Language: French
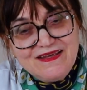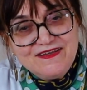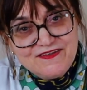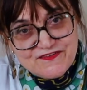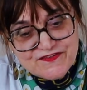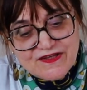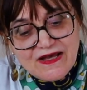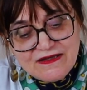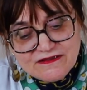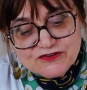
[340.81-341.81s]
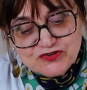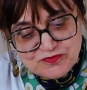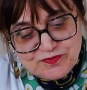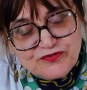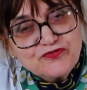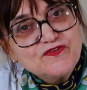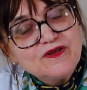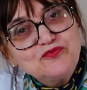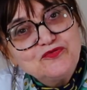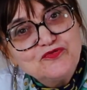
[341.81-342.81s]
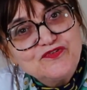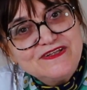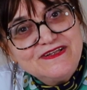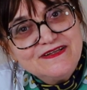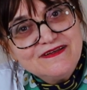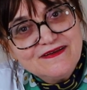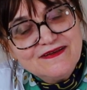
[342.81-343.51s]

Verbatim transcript: Et ça, je pense que ça peut nous aider,